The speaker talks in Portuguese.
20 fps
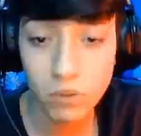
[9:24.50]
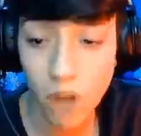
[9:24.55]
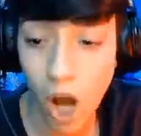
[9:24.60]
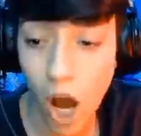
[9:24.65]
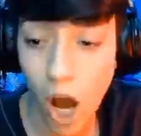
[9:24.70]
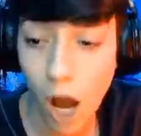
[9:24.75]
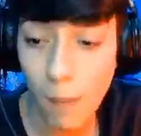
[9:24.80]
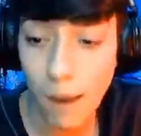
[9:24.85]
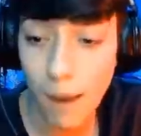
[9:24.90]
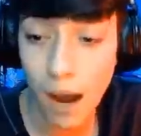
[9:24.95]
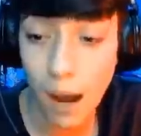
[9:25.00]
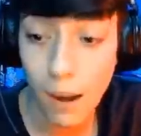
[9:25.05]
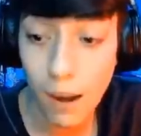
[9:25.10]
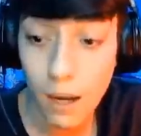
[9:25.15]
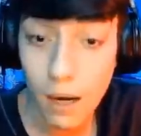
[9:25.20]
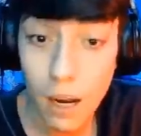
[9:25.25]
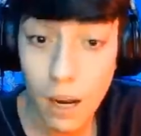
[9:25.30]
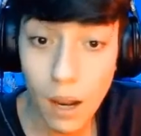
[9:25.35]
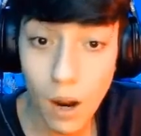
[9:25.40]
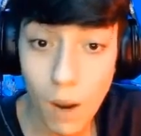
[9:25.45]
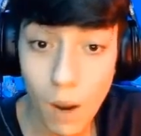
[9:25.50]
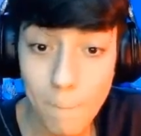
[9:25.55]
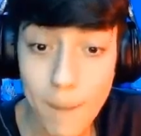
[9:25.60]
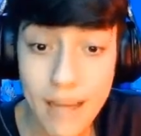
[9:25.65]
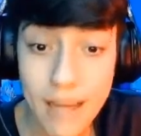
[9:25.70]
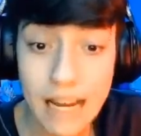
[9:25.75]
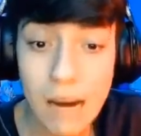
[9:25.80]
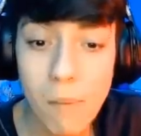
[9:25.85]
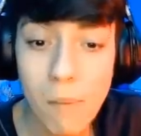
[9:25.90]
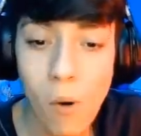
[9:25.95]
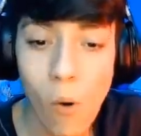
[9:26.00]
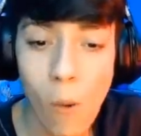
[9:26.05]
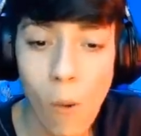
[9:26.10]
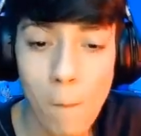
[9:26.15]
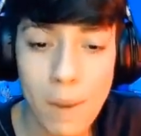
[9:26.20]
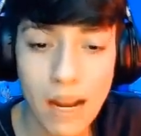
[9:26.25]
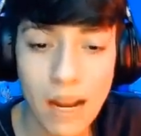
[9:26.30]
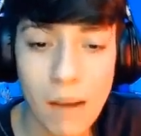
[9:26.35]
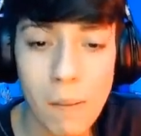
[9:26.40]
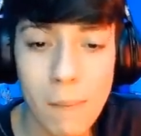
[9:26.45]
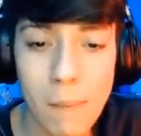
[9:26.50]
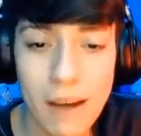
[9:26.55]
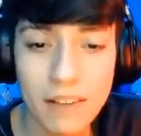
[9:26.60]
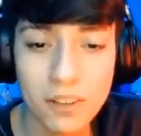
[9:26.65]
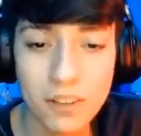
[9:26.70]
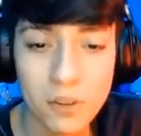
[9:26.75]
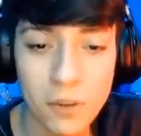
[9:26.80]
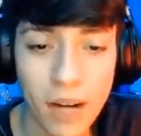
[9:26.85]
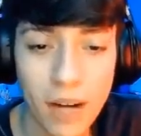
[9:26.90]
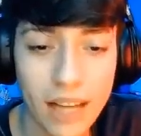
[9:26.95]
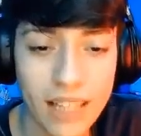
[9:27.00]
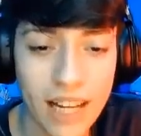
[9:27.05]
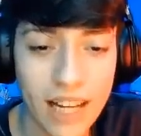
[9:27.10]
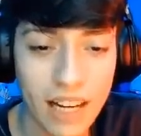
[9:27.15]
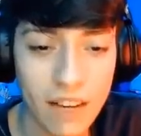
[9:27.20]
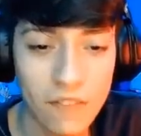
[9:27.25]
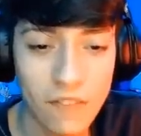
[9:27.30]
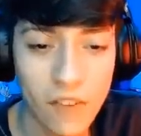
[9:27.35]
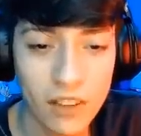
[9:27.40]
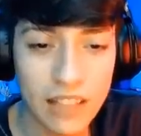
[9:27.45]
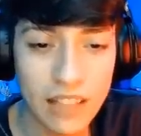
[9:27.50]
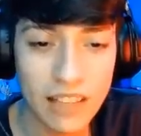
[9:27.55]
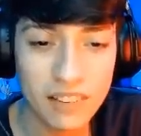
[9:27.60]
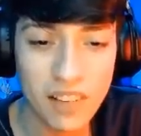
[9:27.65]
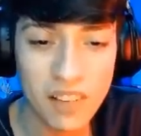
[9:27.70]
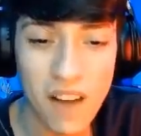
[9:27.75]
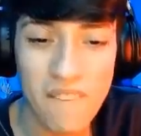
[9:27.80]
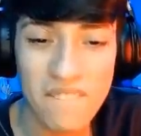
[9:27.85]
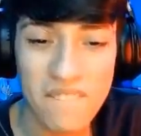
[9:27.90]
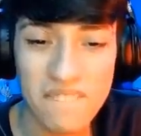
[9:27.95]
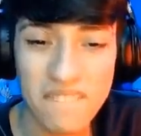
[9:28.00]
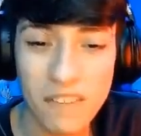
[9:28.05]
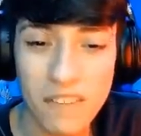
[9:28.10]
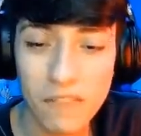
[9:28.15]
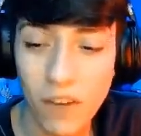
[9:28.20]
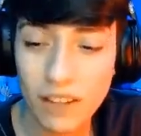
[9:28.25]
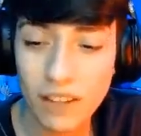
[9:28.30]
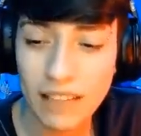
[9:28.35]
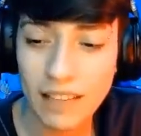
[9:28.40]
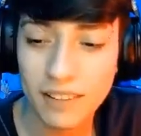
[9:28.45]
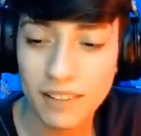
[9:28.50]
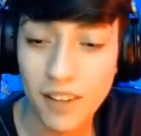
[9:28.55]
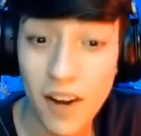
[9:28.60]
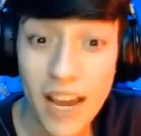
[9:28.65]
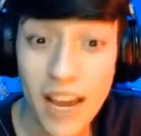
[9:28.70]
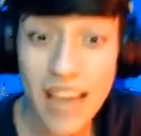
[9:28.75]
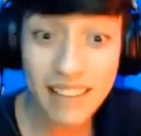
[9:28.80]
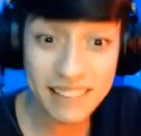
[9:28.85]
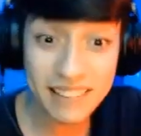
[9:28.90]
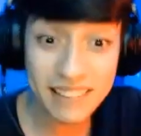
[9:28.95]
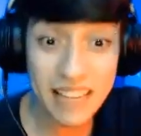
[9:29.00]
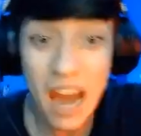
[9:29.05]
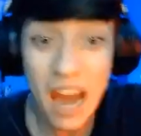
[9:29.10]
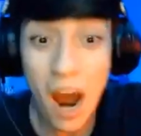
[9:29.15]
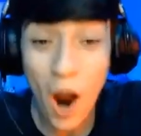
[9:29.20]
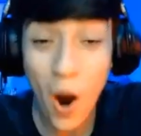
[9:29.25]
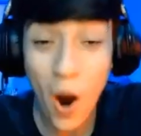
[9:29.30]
Toma, rapá. Pegamos um, pegamos mais um, galera. Falta só, falta só esse.